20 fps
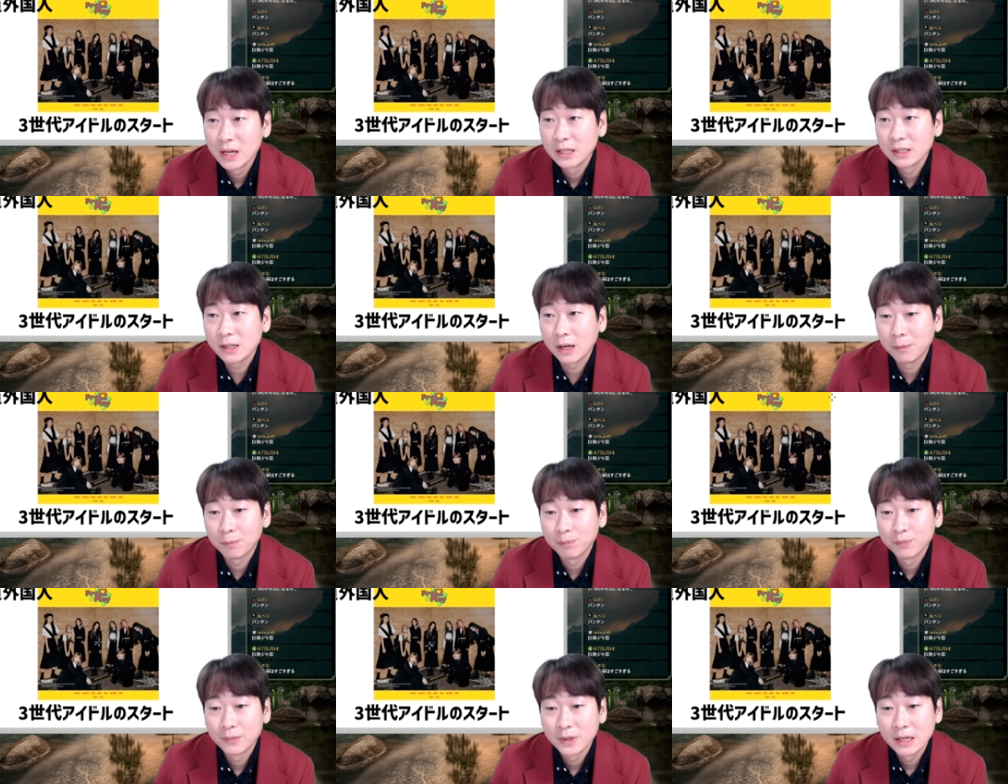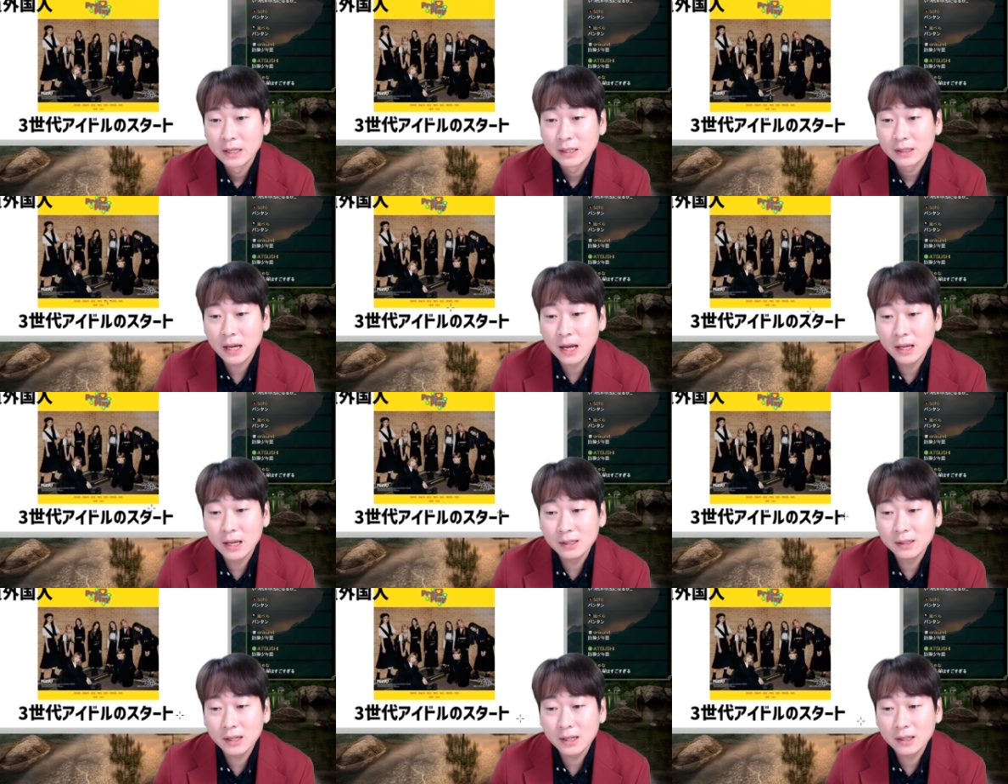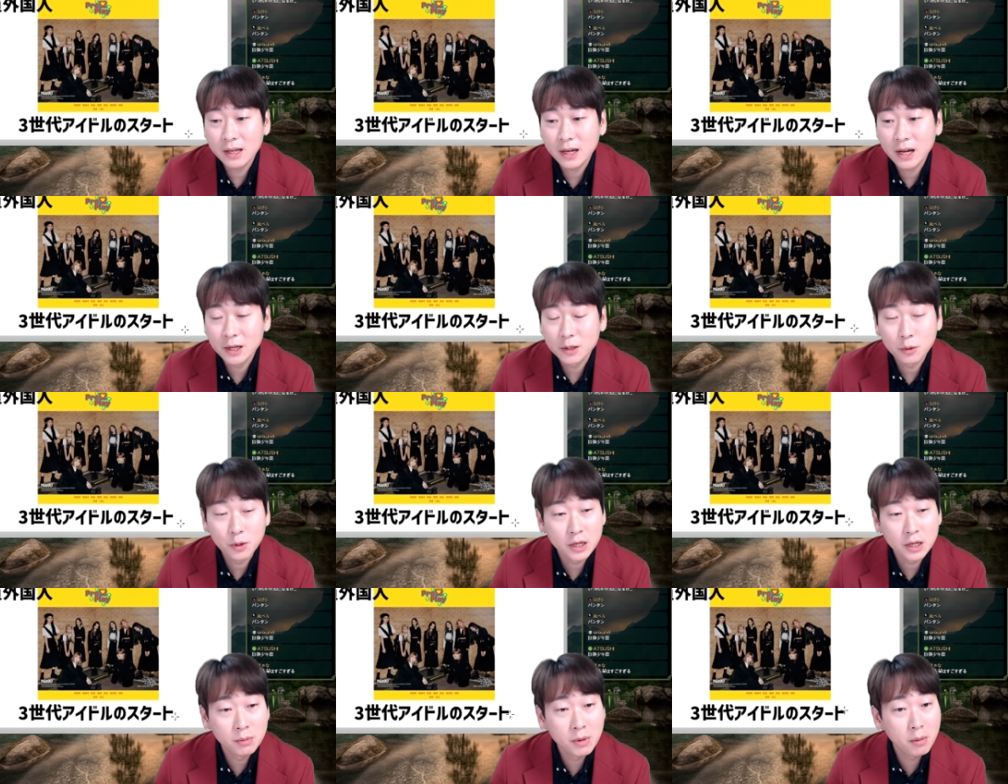じゃあ、3世代
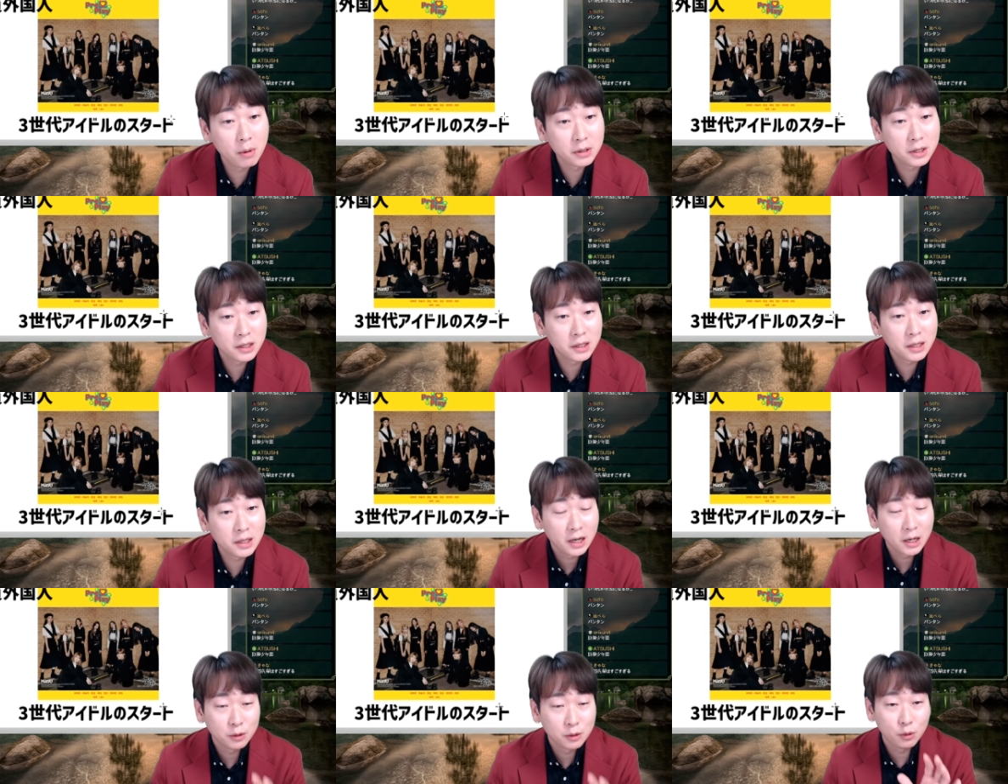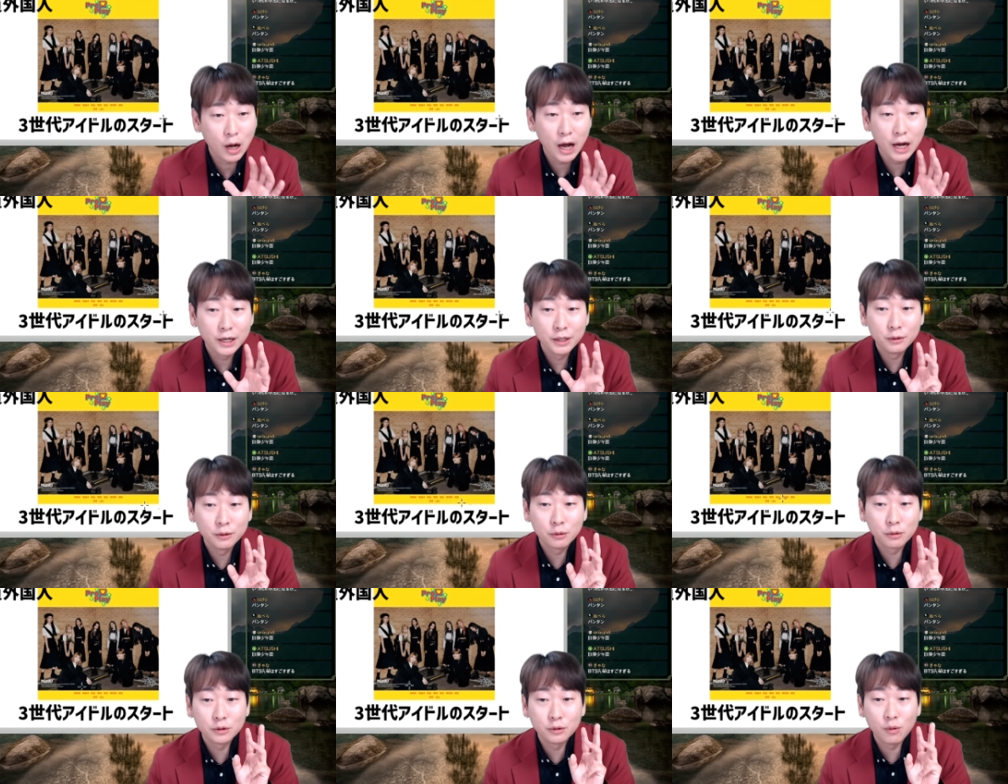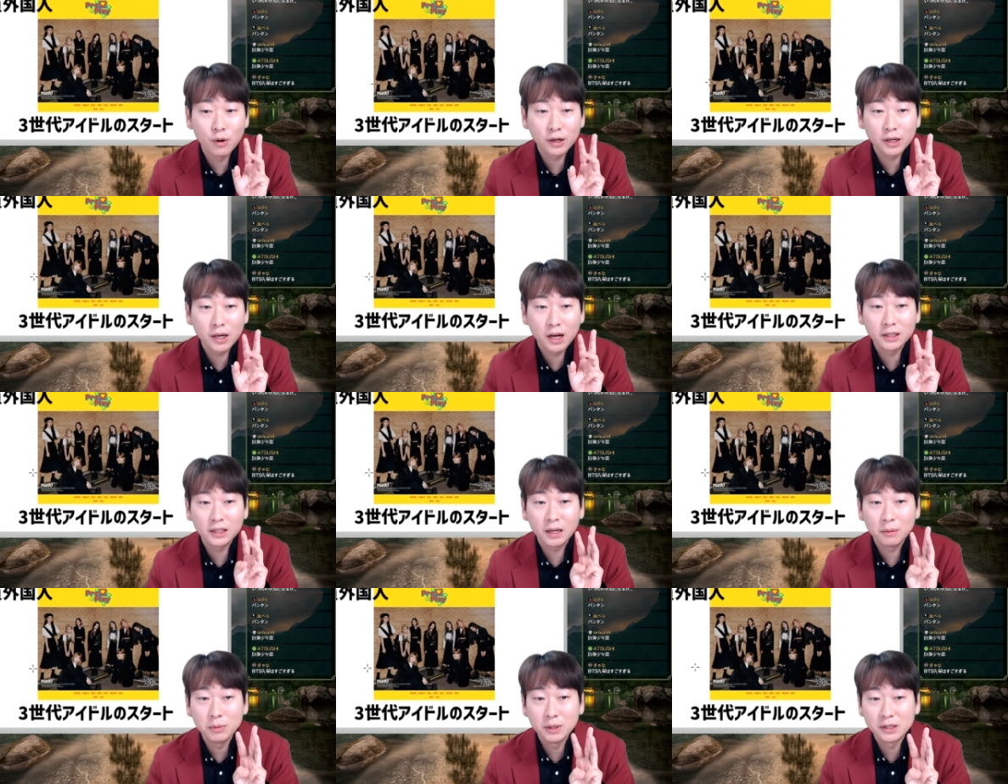アイドル、今までね、アイドルの分け
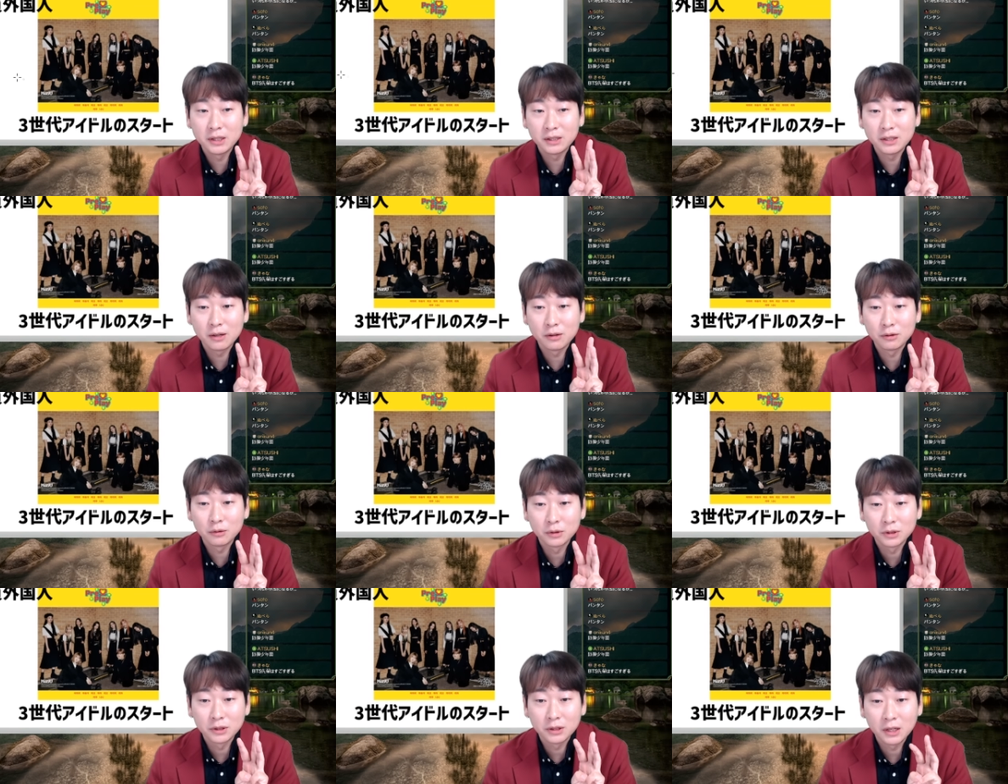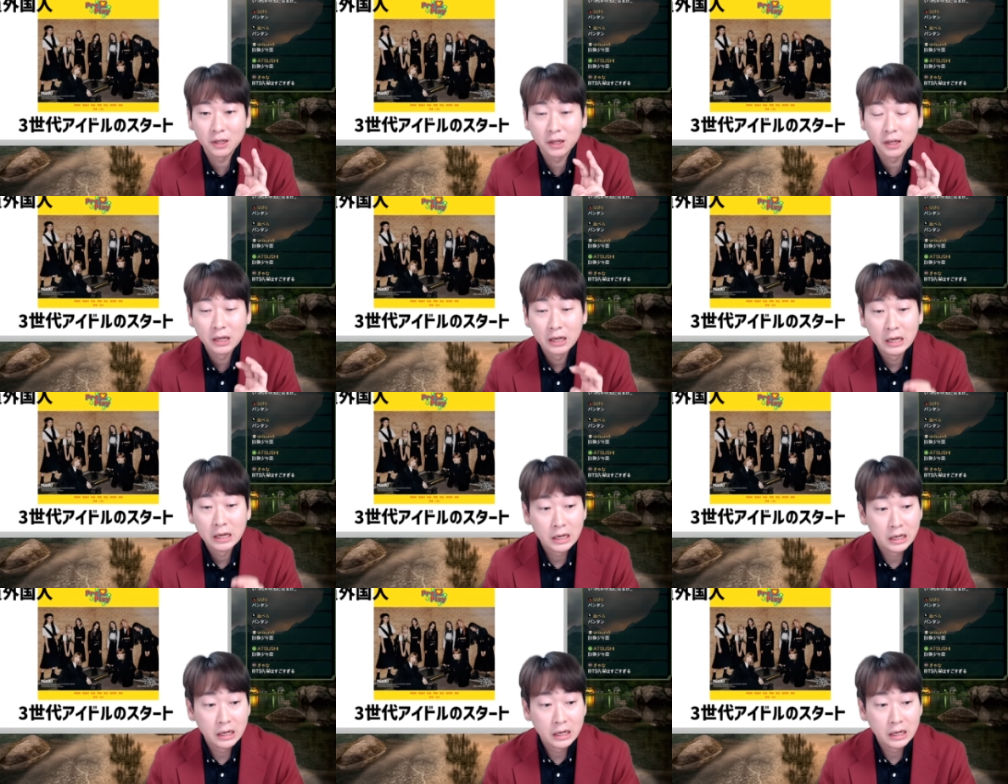方が3つあるとして、